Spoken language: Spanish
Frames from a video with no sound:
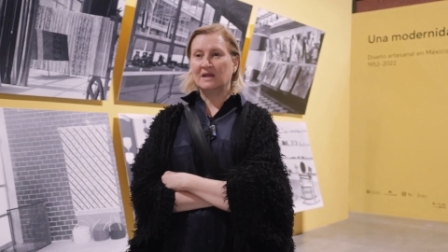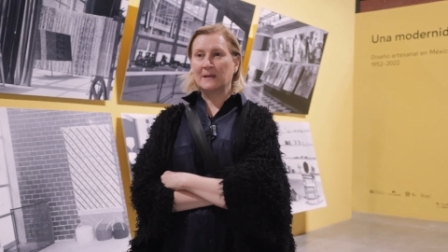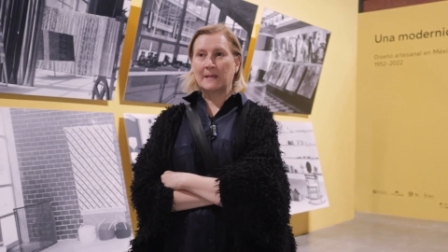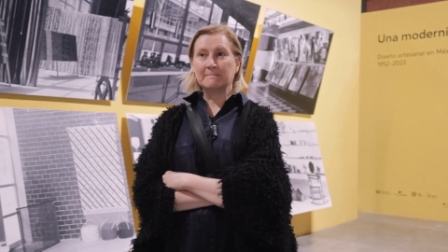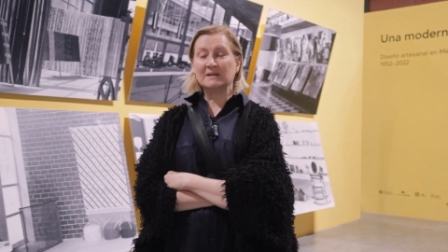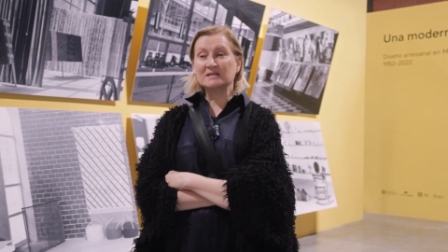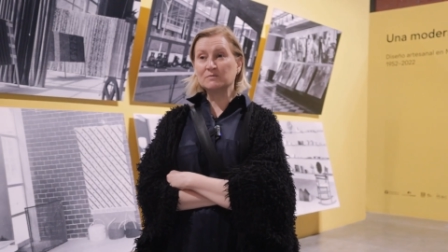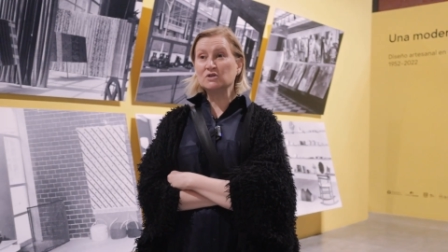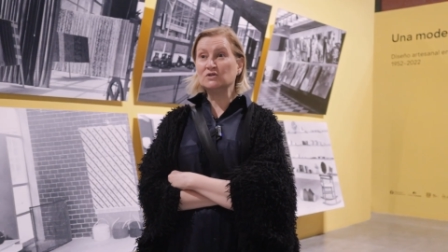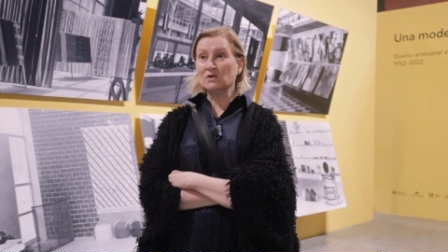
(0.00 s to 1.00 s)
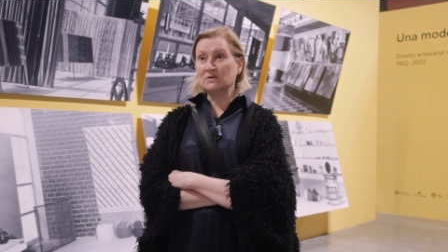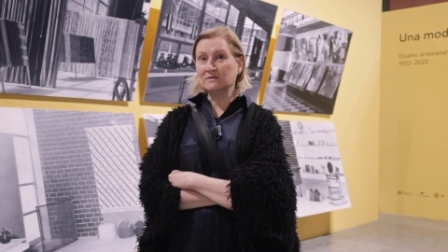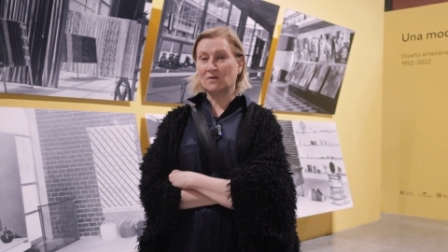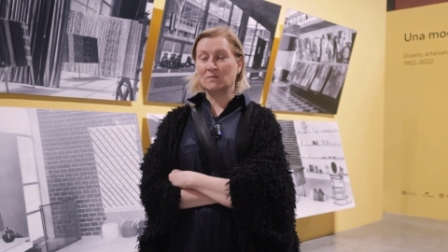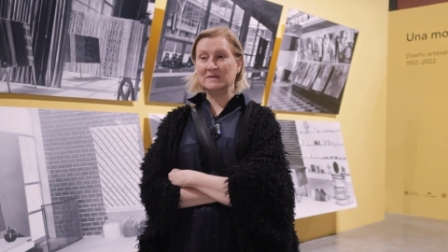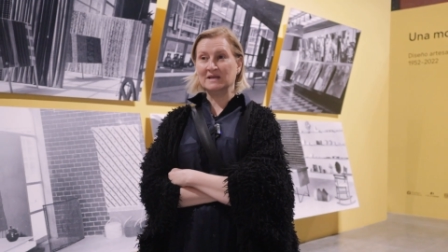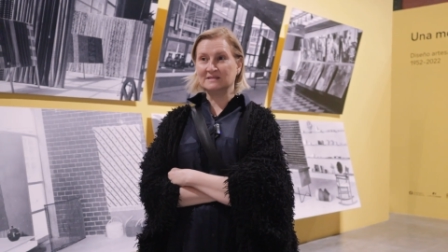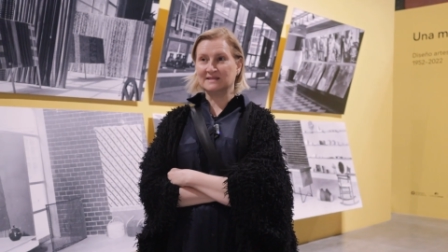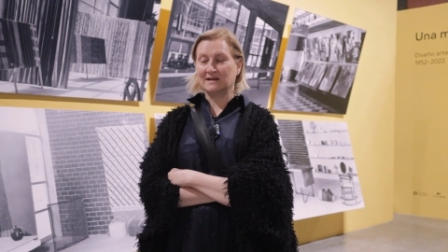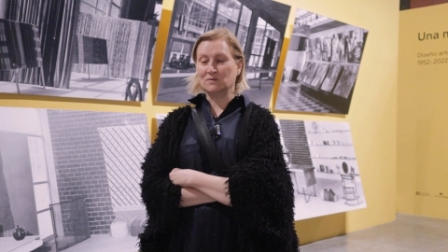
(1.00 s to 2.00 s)
Eh, la exposición
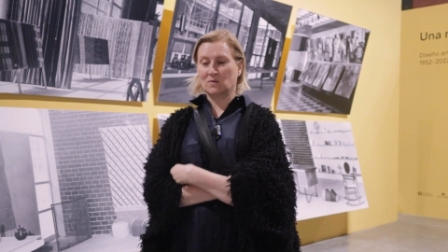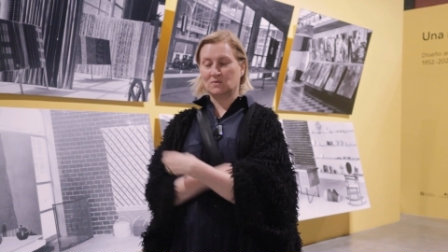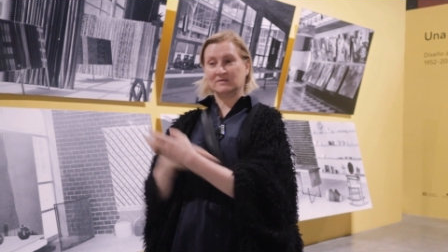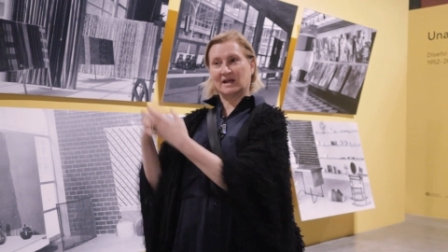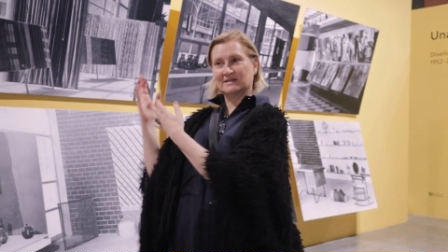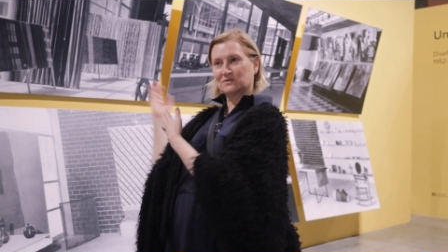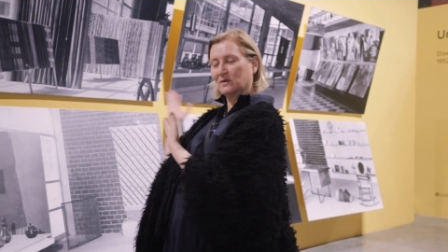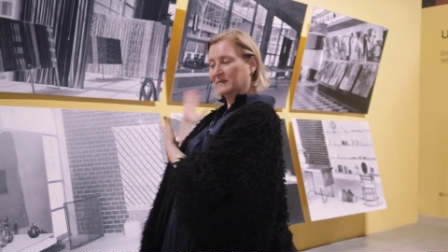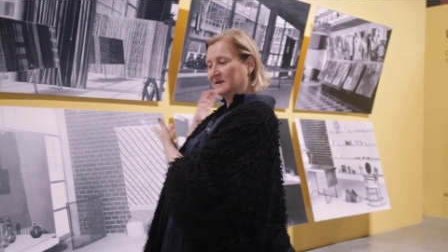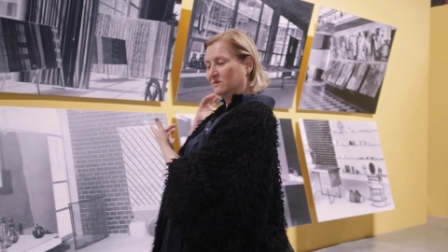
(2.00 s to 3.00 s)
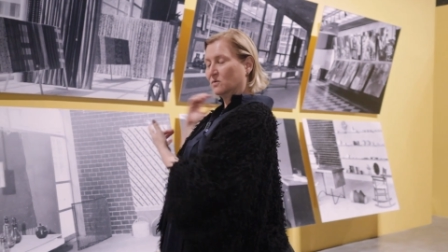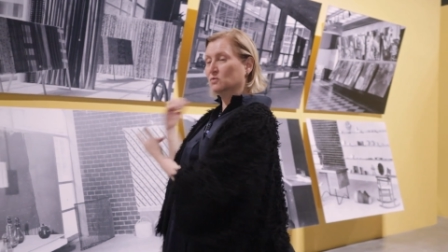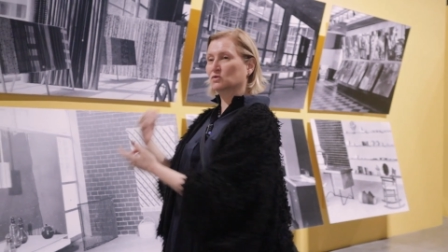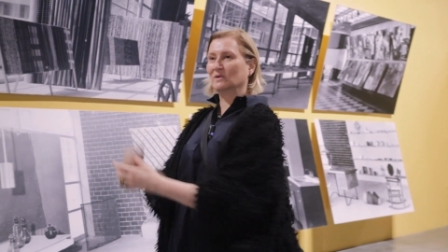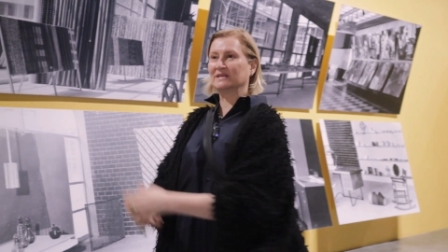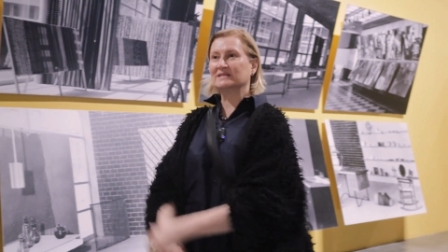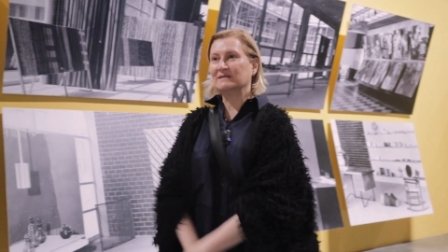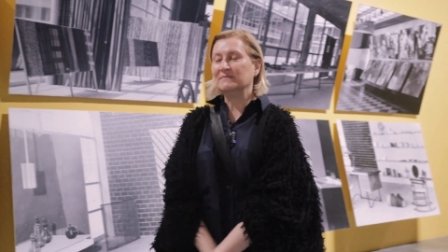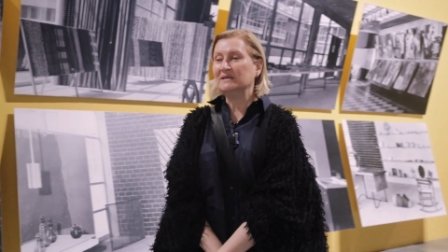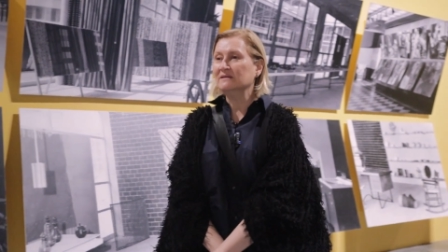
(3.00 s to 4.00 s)
comienza con esto que ven justo
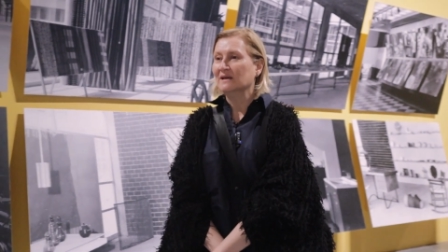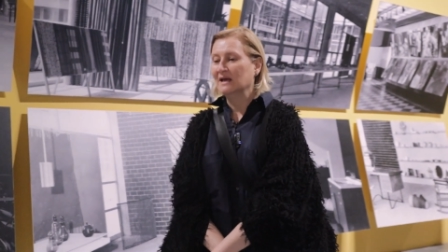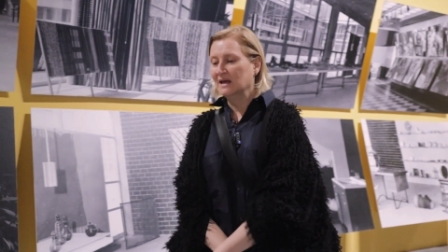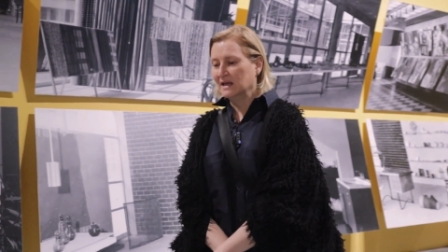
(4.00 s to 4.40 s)
atrás de mí,